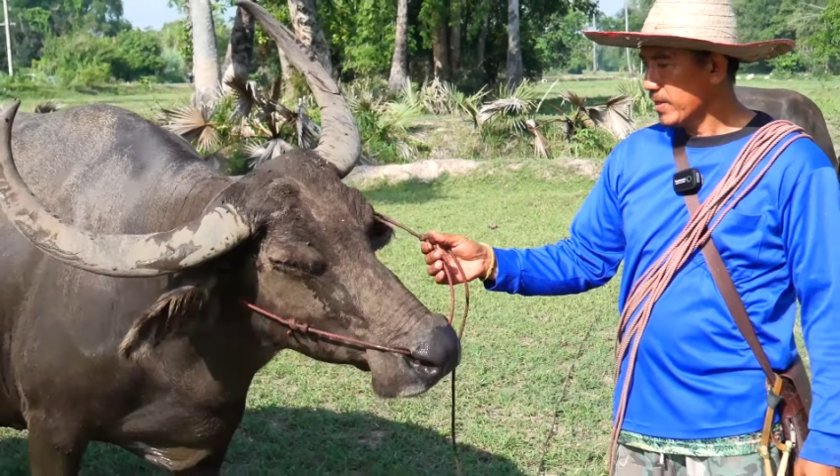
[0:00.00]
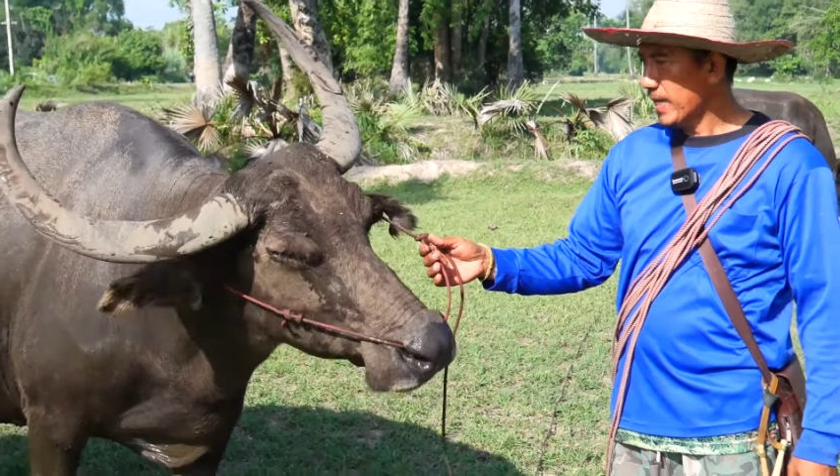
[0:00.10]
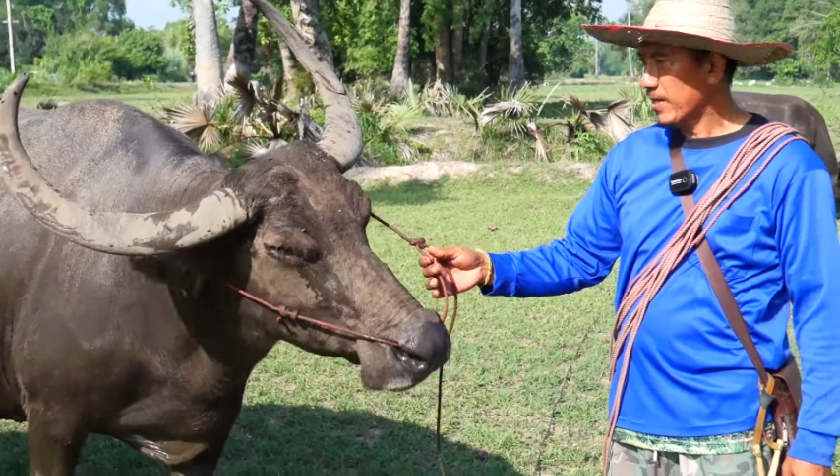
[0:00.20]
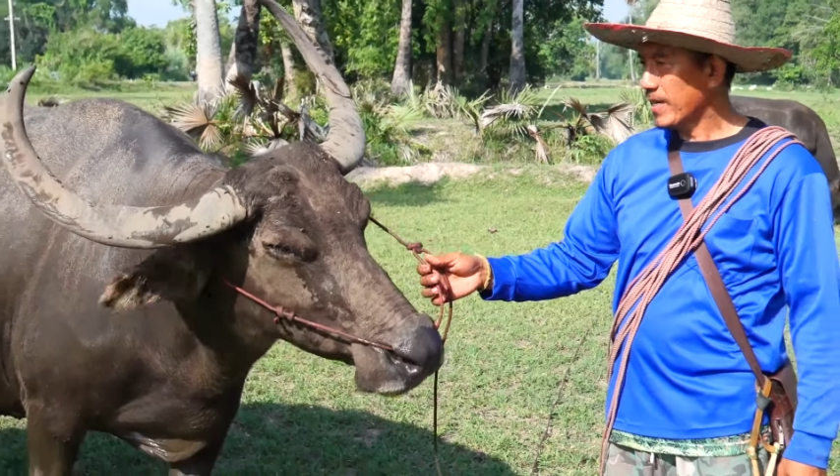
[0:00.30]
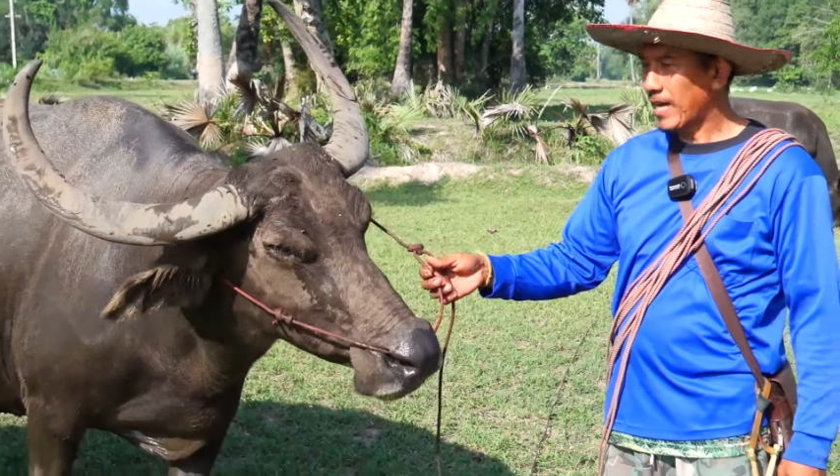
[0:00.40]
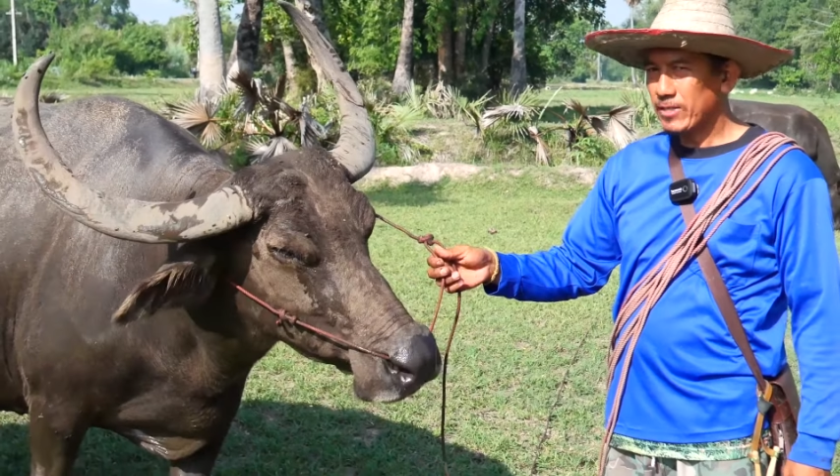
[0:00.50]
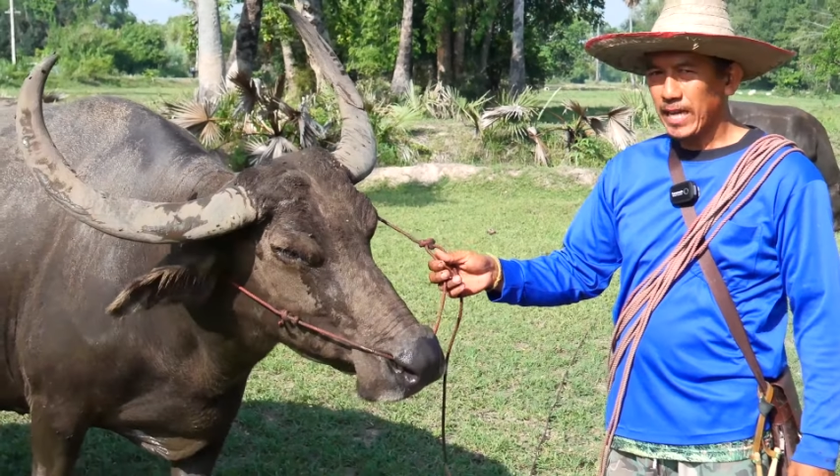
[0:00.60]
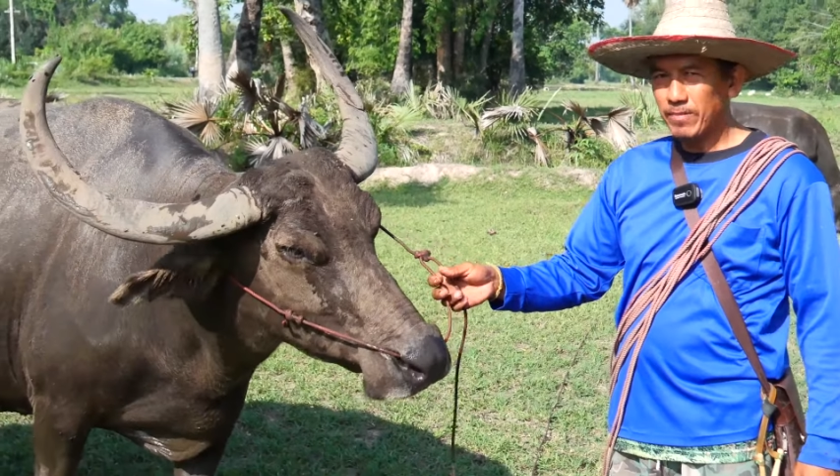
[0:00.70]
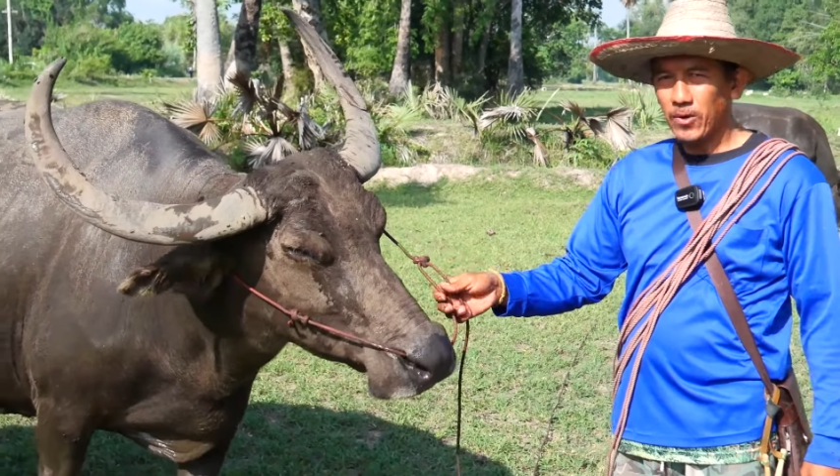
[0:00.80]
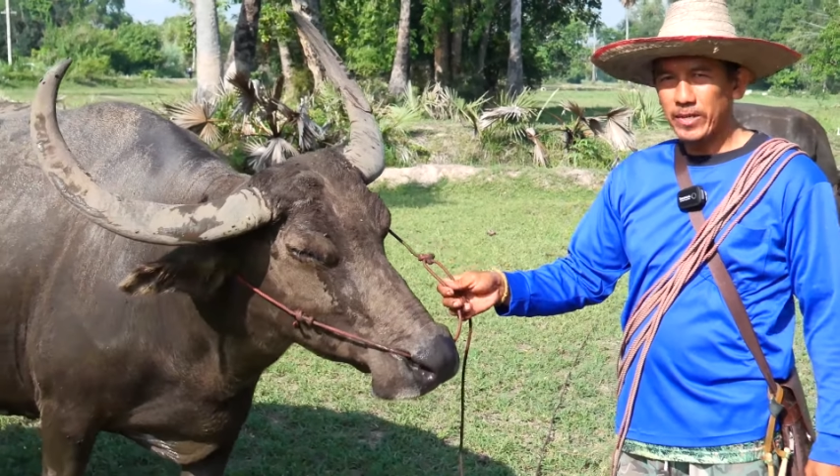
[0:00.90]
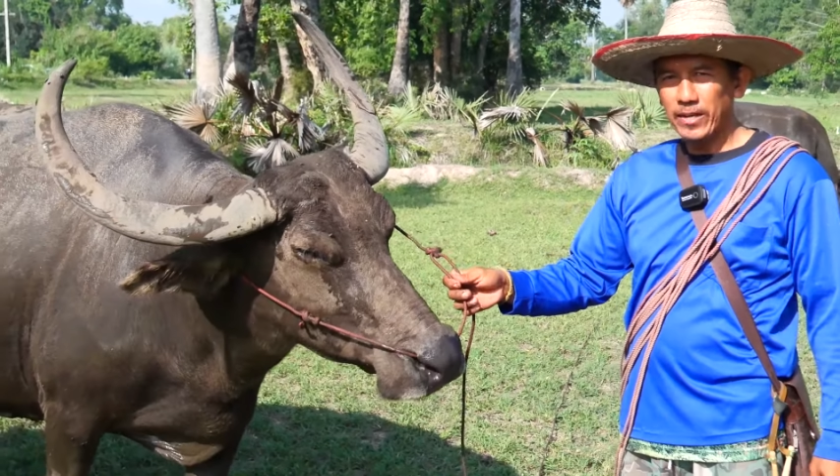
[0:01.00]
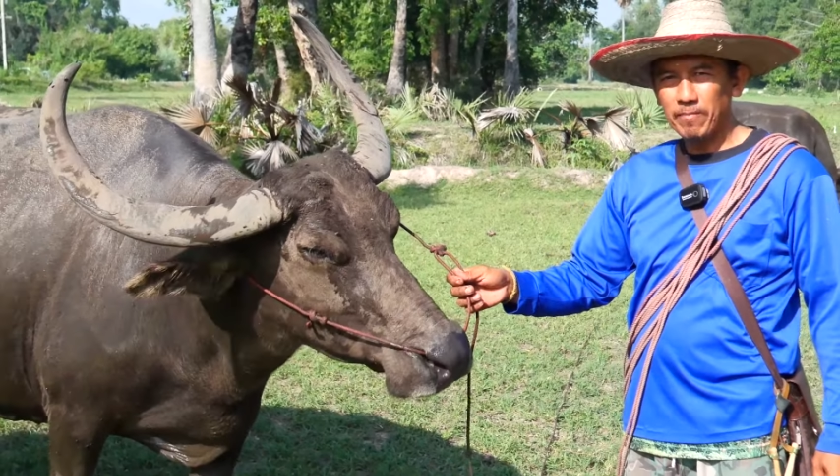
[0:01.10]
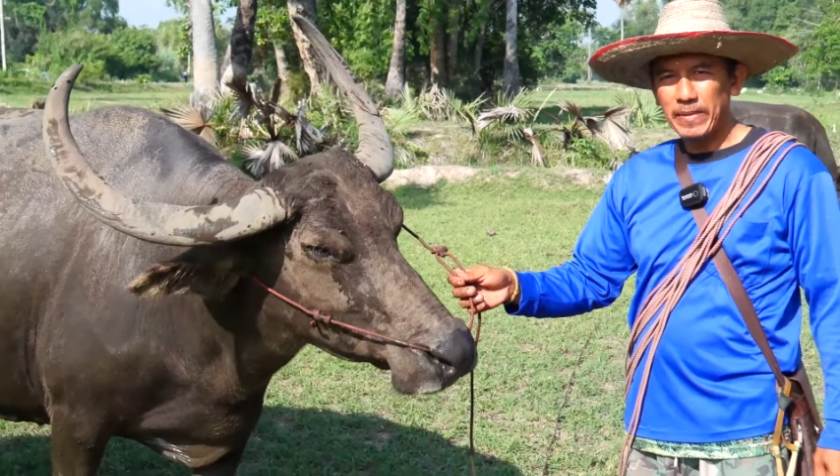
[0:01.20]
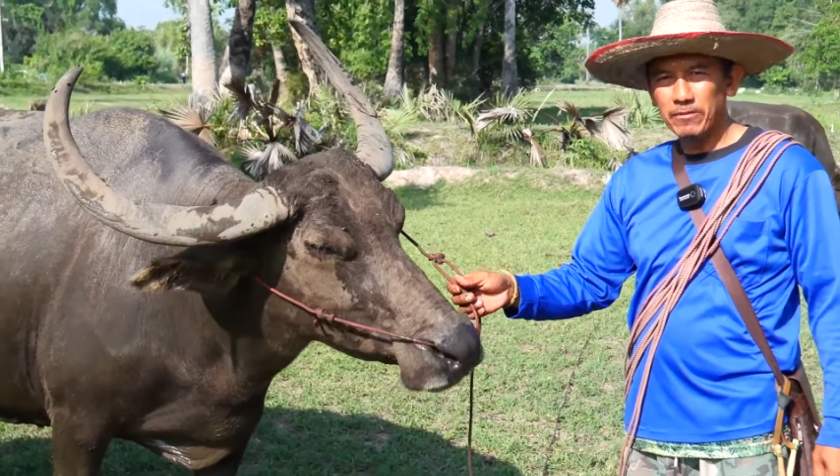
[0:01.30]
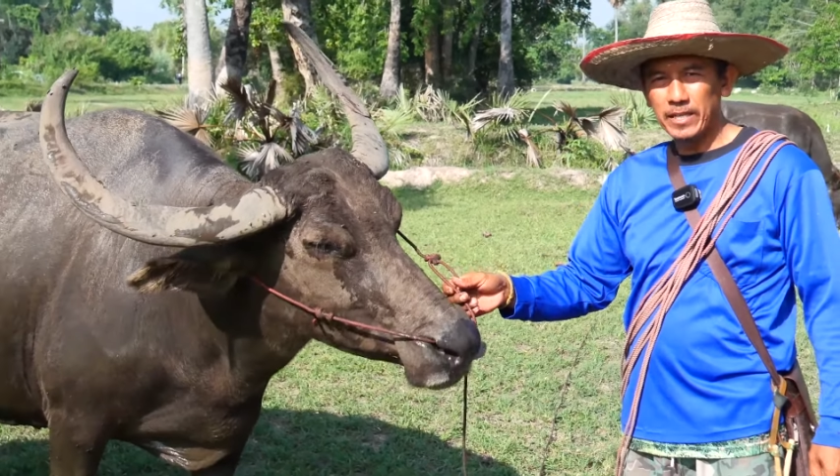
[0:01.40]
จ้าดาวใหญ่พ่อเดียว
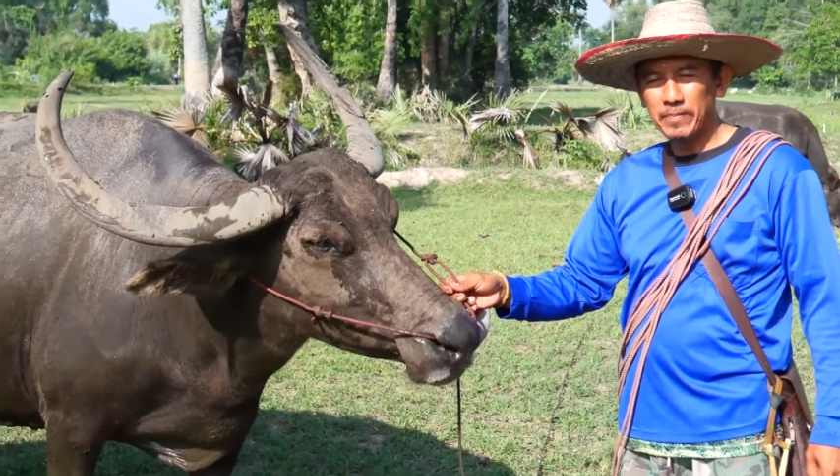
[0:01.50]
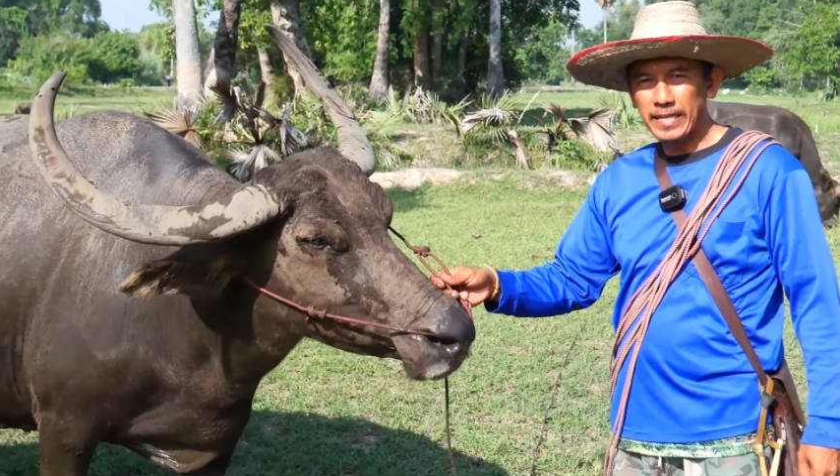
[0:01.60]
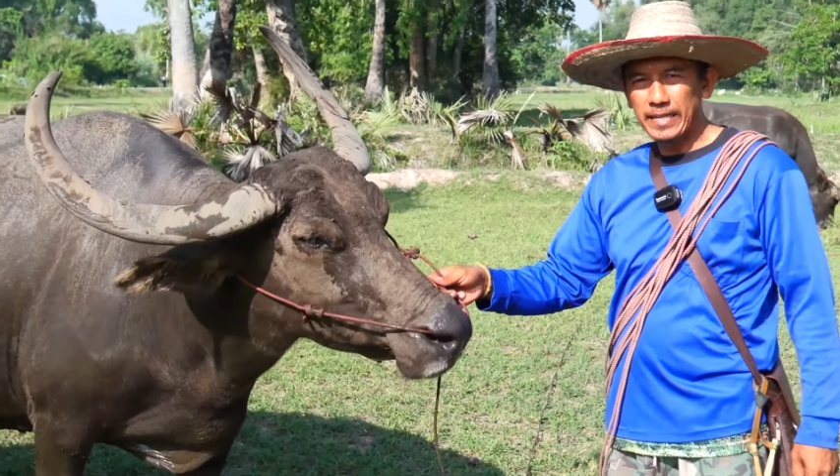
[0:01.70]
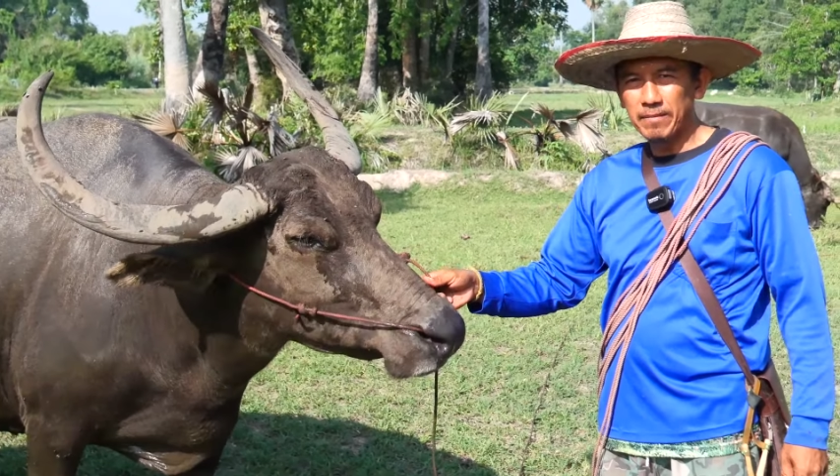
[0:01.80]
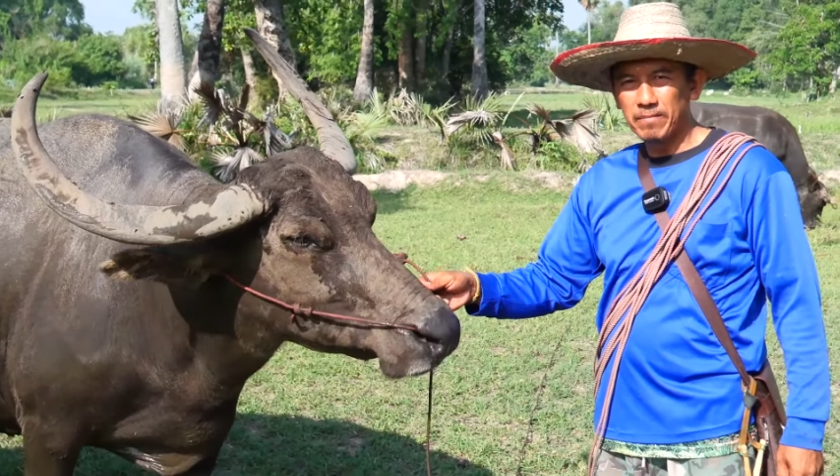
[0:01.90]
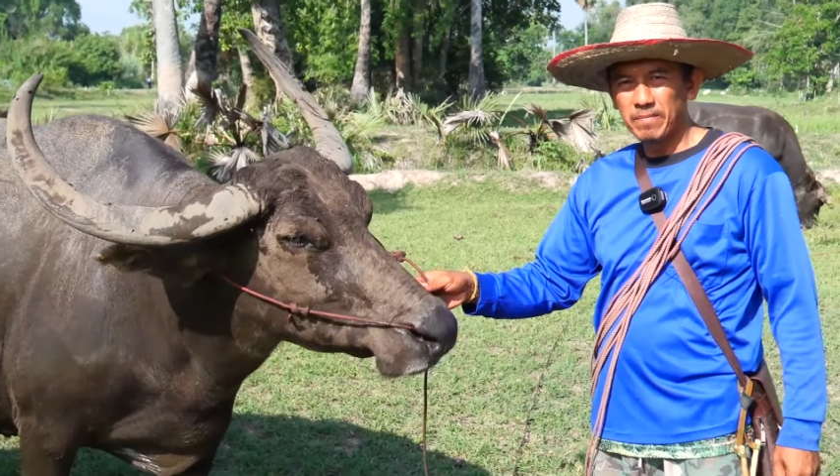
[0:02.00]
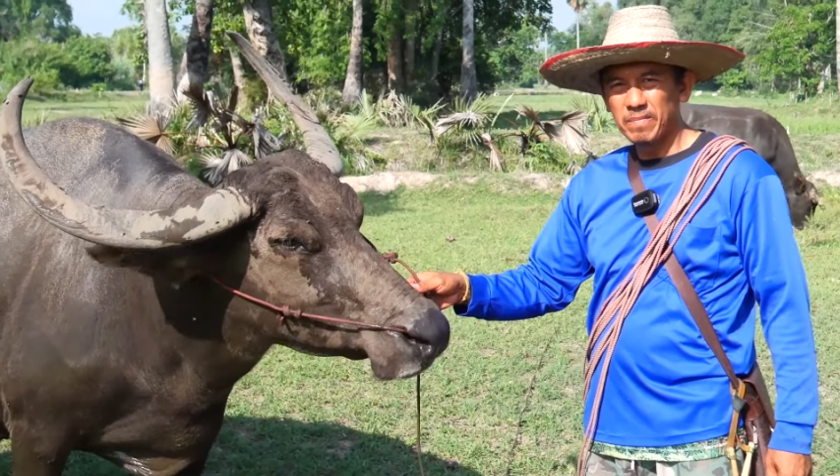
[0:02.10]
กับดาวซีพีครับ